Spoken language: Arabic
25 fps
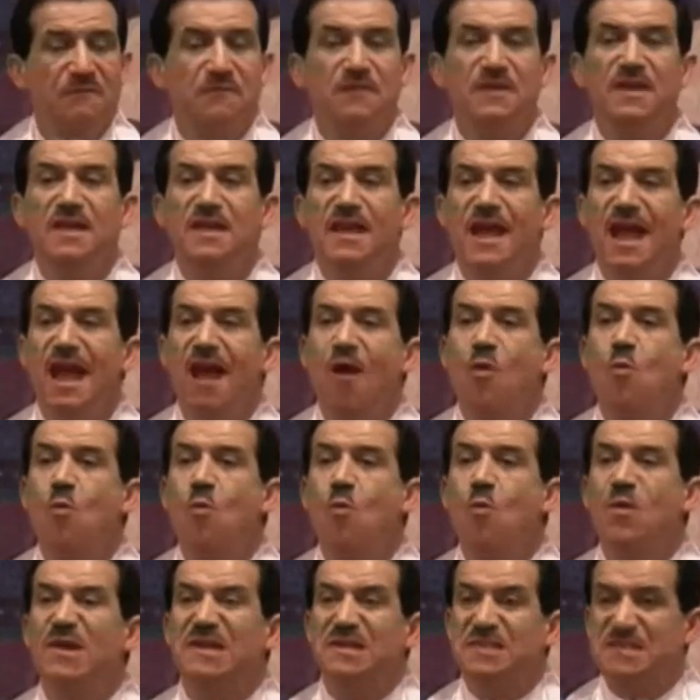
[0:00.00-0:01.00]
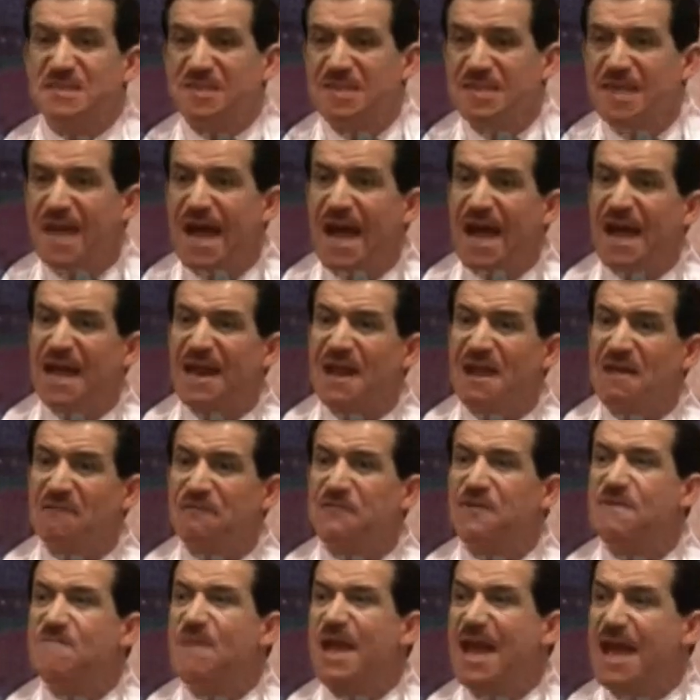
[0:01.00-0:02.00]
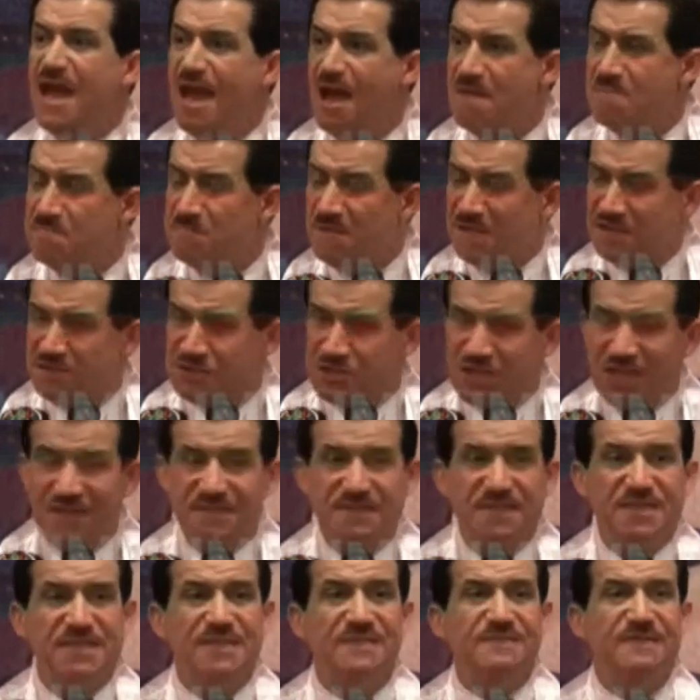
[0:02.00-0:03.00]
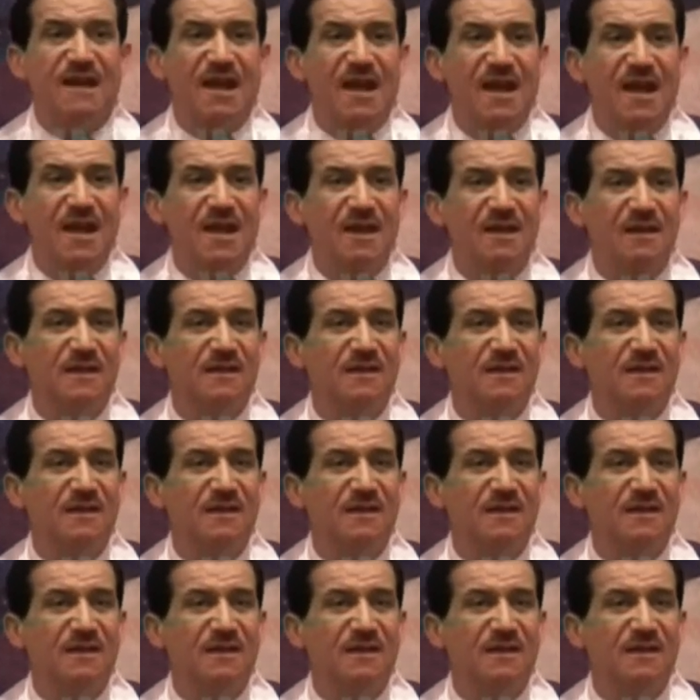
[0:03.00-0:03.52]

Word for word: في أول زيارة في مهام الجديدة